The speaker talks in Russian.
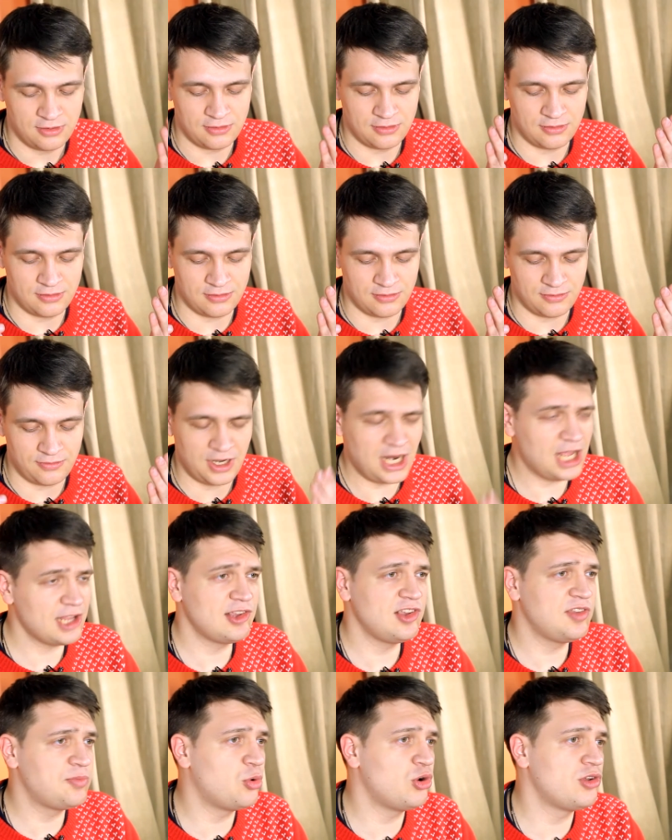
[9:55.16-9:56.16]
Э,
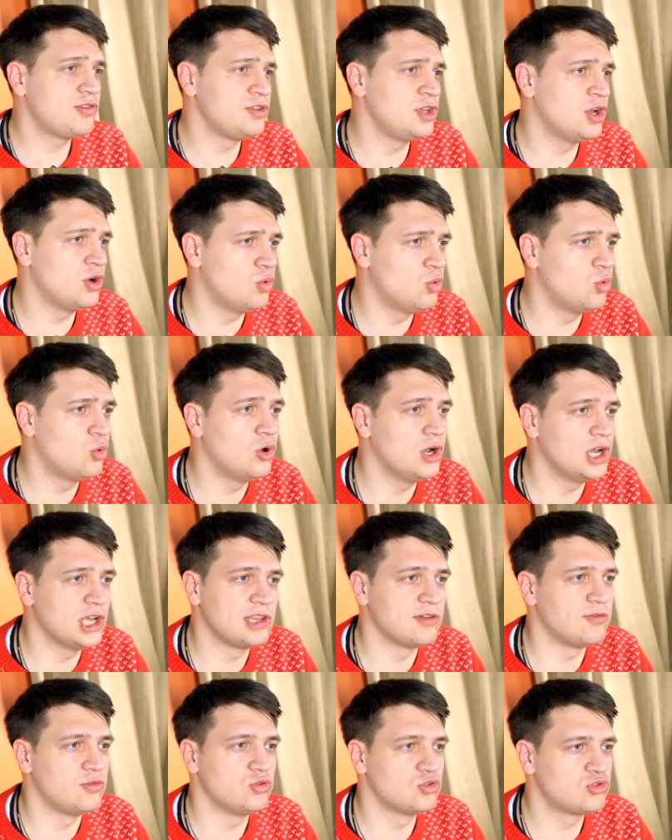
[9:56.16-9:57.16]
вариаций использования у
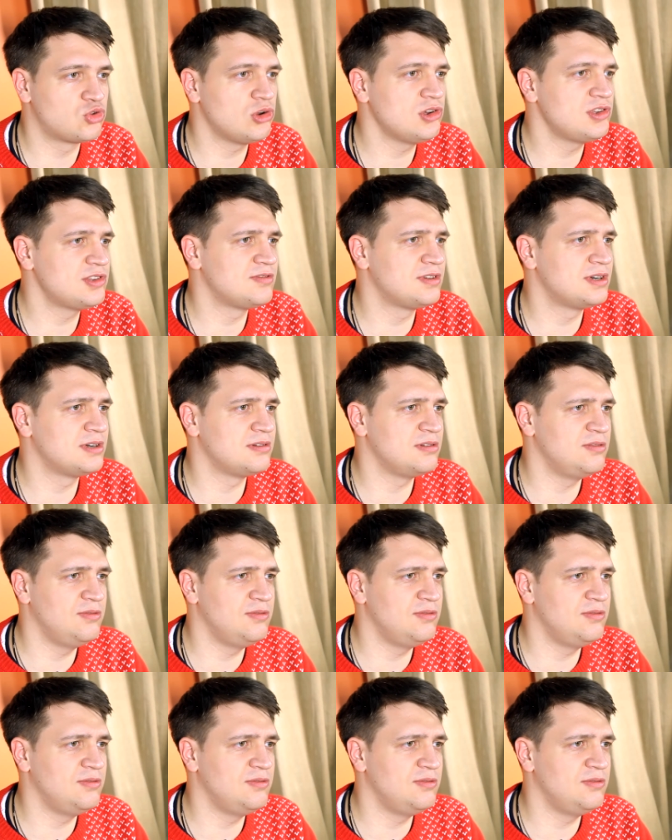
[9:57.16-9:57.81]
этого устройства